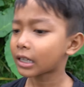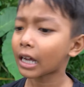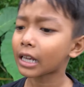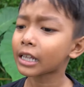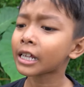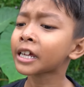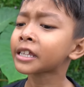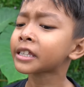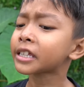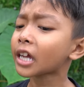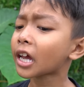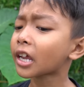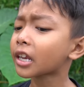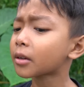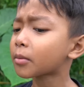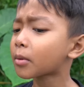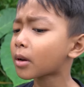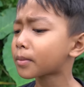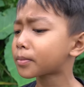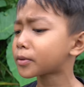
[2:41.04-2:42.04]
Kalian
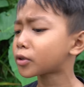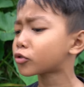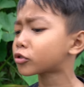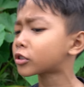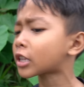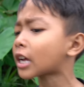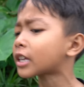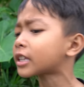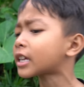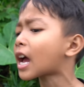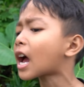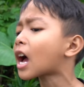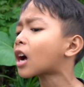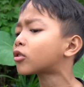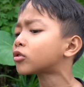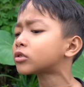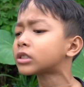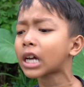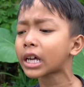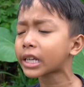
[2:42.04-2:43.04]
cari babi hutannya,
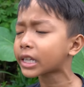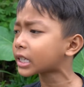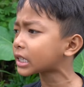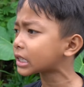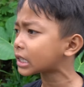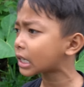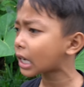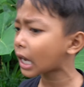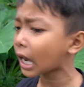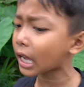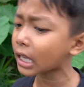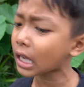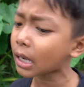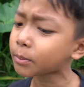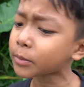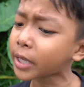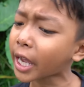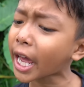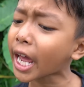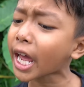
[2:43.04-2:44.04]
aku cari
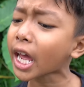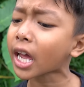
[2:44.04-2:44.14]
ayamnya.